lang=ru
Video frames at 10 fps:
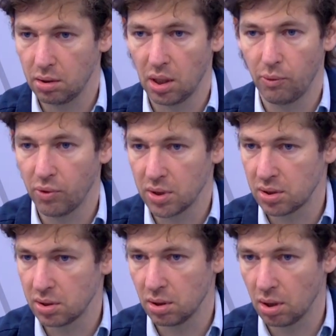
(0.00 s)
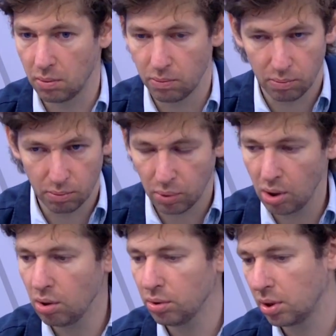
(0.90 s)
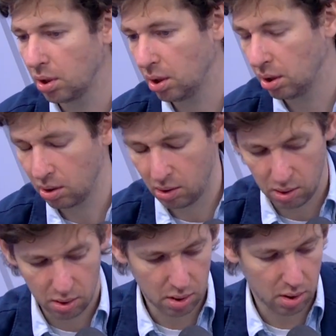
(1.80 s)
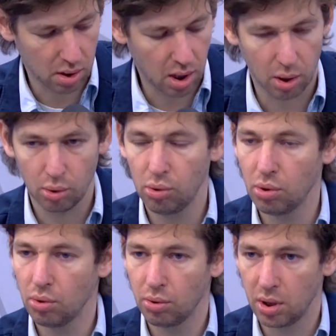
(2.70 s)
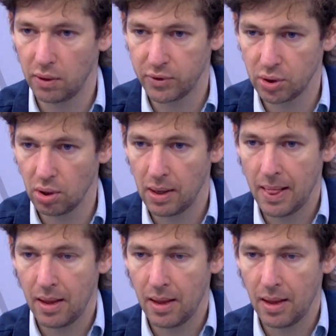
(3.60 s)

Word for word: там у вас а, Bolt и, и э, CarGuru и все.